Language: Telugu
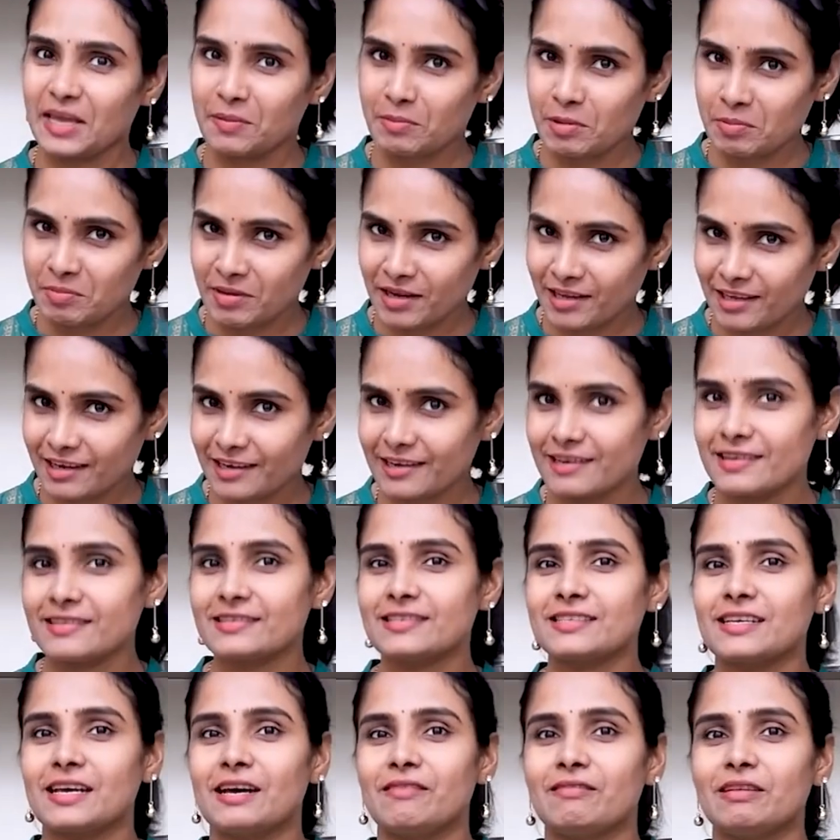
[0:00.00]
ఏమేమి
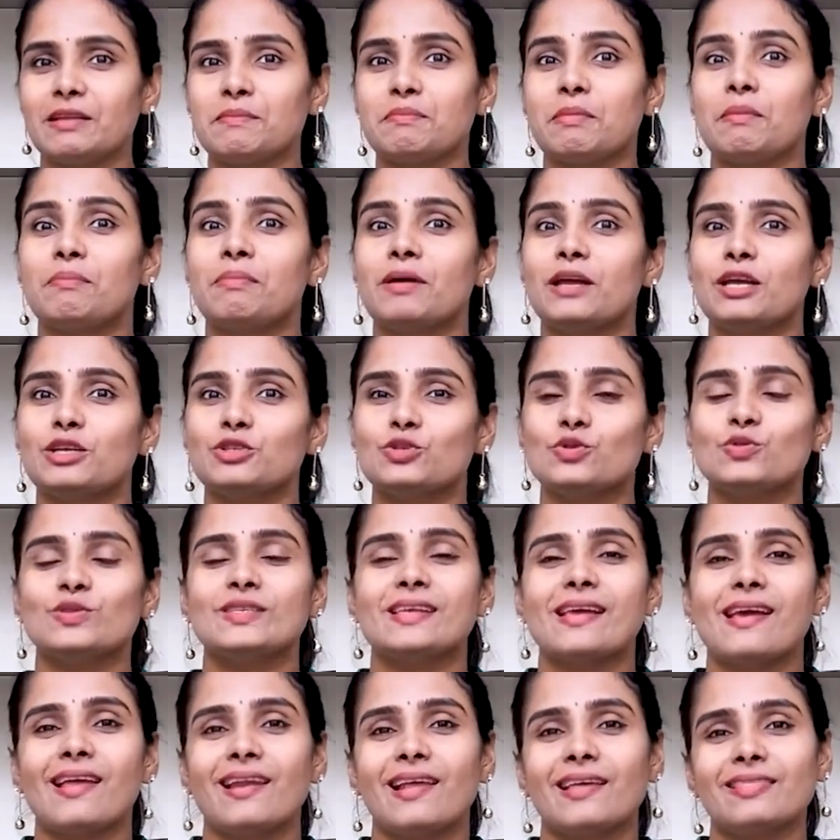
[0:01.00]
ఇంగ్రీడియంట్స్ కావాలి పపాయ
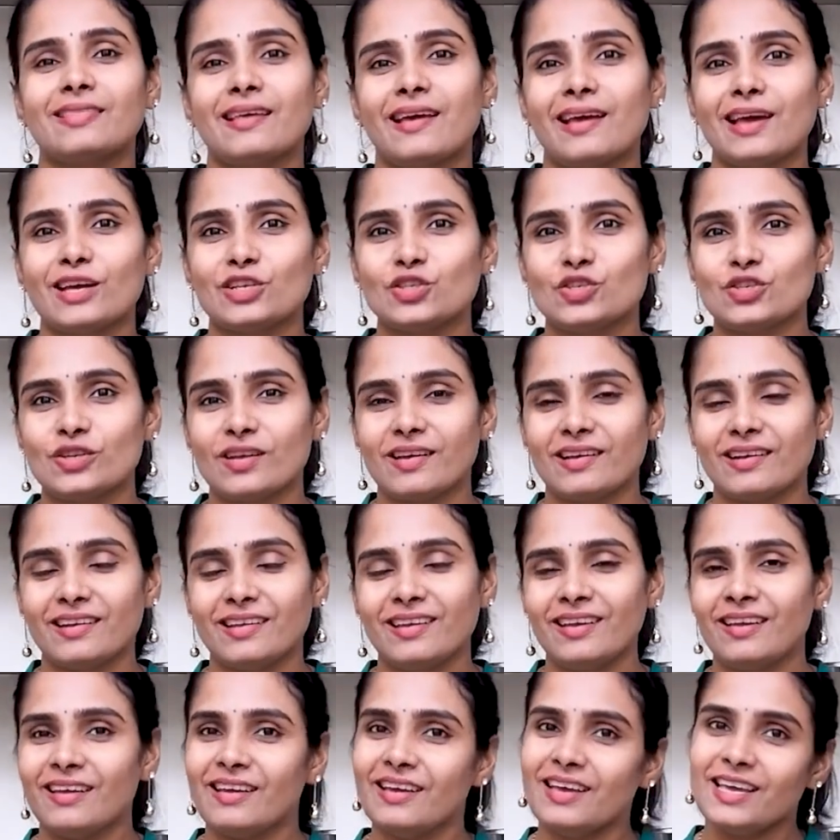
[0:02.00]
జ్యూస్ ఎలా తయారు
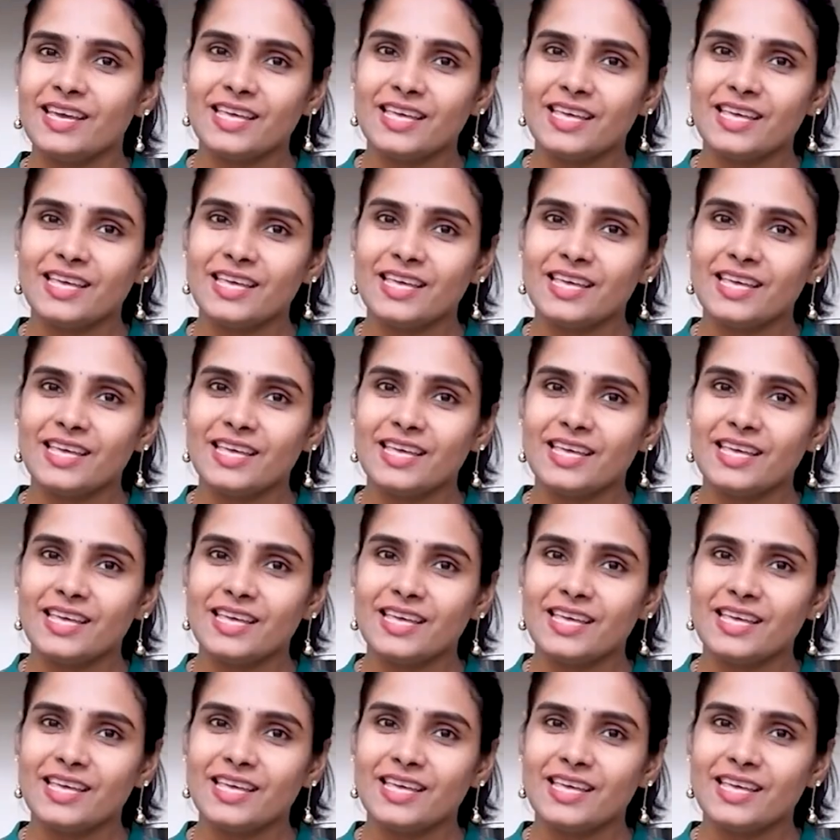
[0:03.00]
చేయాలి